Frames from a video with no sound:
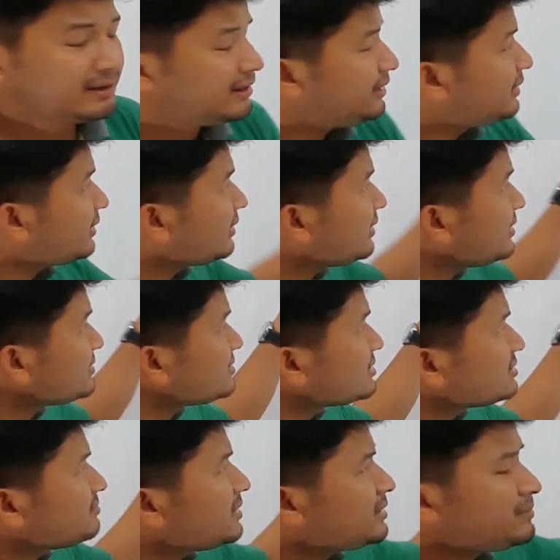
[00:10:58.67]
इंटरनल
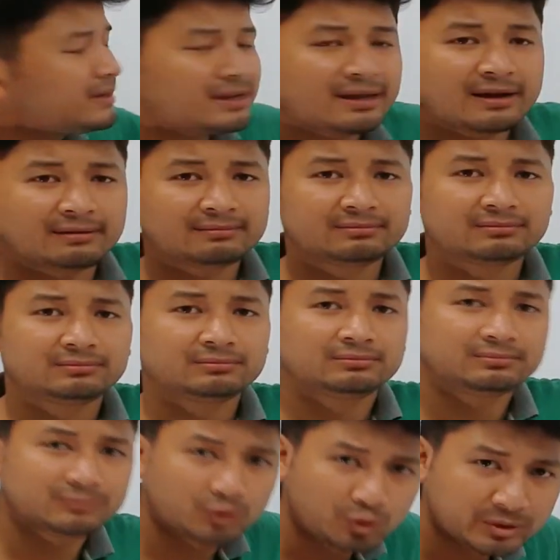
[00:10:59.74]
असेसमेंट में क्या
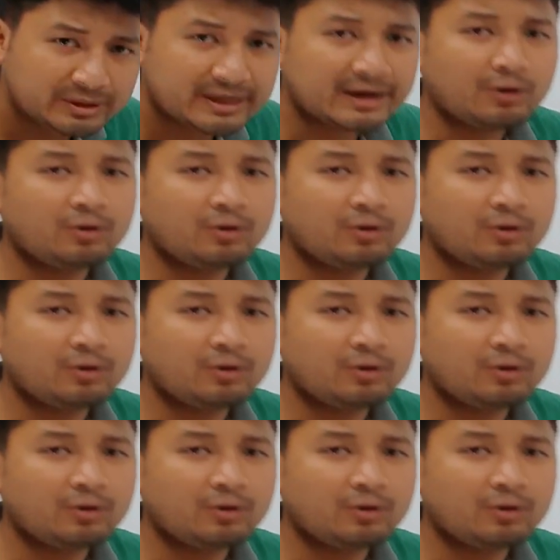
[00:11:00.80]
खुद के